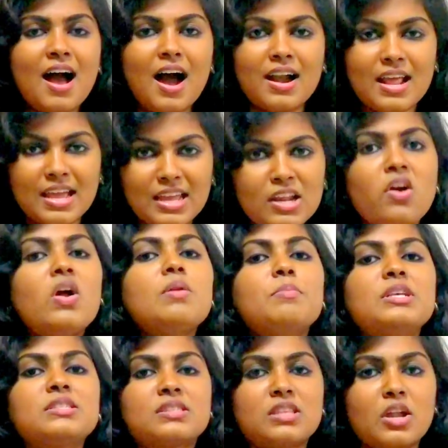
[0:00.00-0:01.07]
ஆனா இலான்
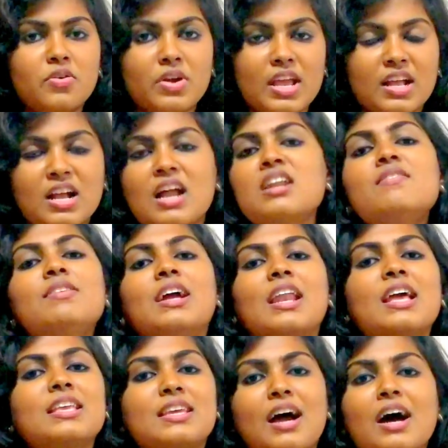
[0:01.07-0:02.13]
மஸ்க் தன்னுடைய
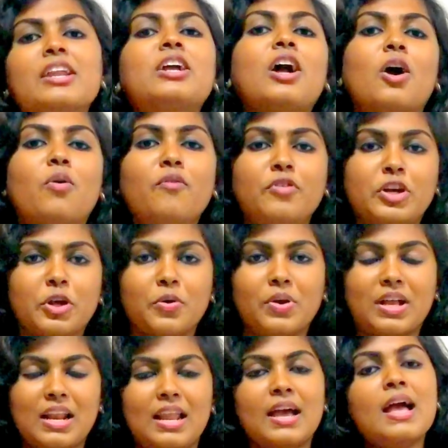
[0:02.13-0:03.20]
கனவுகளை யாருக்காகவும் விட்டு
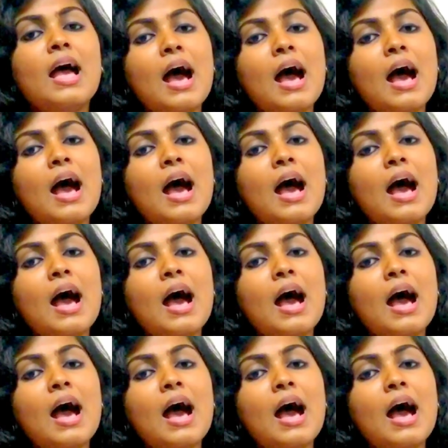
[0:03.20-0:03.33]
கொடுக்கல